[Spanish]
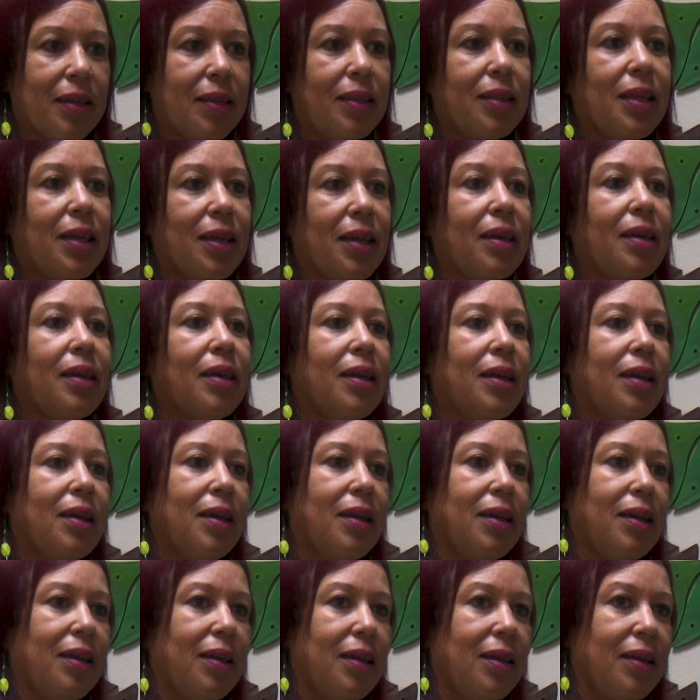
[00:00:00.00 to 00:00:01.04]
de,
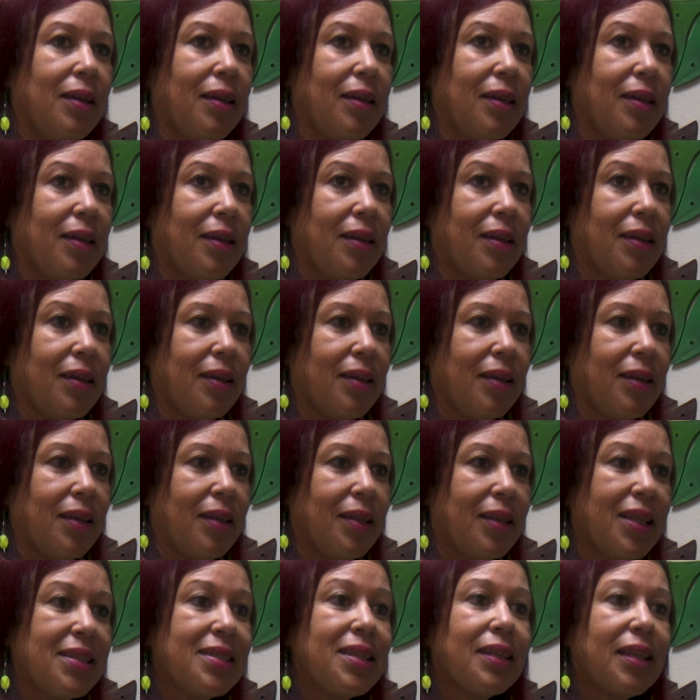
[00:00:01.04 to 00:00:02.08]
eh,
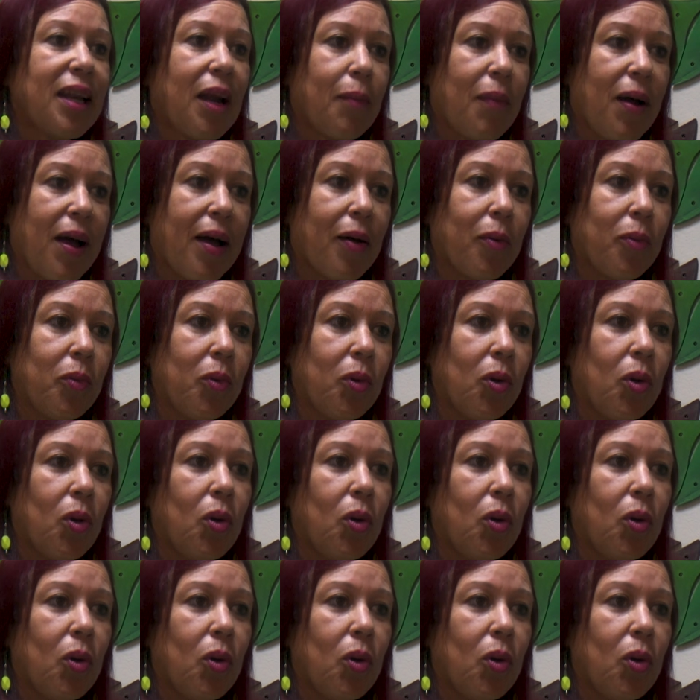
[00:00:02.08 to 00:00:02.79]
ese trabajo,